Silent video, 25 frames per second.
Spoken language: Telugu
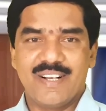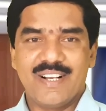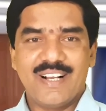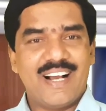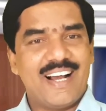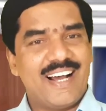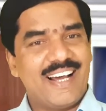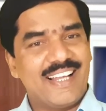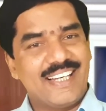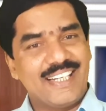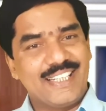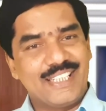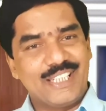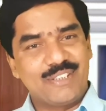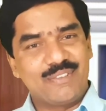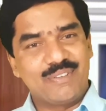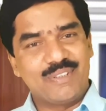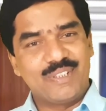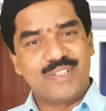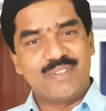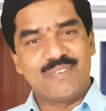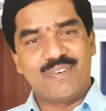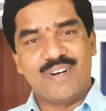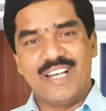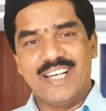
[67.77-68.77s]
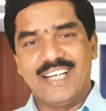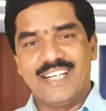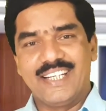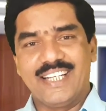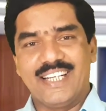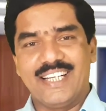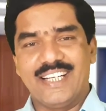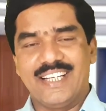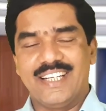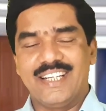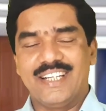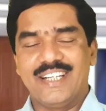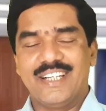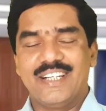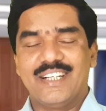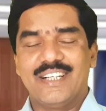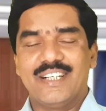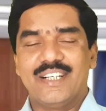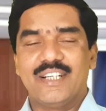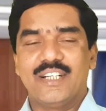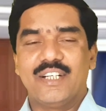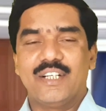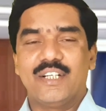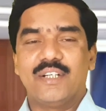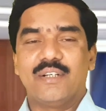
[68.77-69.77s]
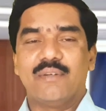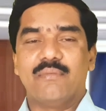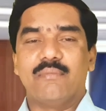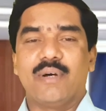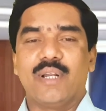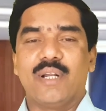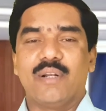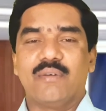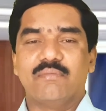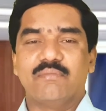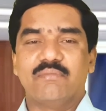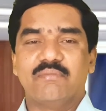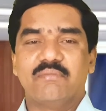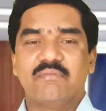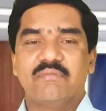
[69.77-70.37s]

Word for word: అనేటటువంటి వాళ్ళని మనం